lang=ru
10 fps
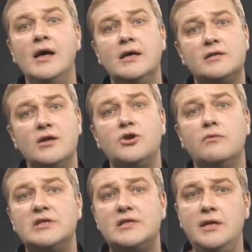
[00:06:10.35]
значит,
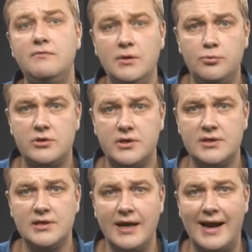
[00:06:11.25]
вас не выпустят
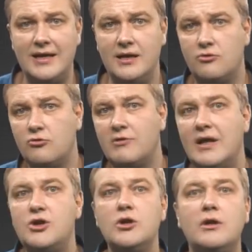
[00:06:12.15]
за границу,
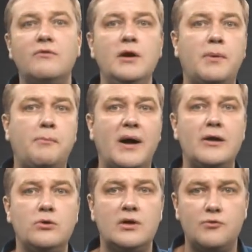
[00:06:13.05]
значит, вы
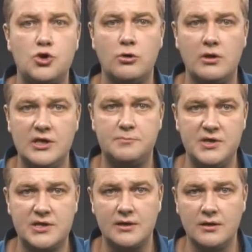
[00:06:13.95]
попадете в черный
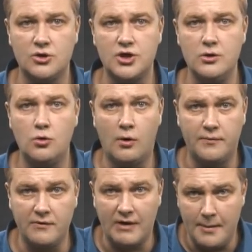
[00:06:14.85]
список должников, и
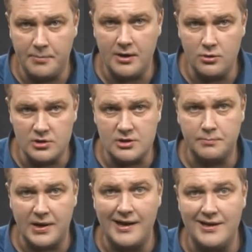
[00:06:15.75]
вам придется
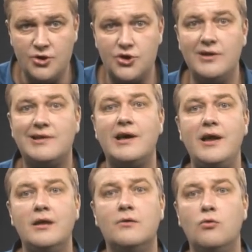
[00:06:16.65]
пройти через
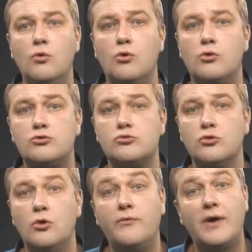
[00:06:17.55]
хреновую гору судов.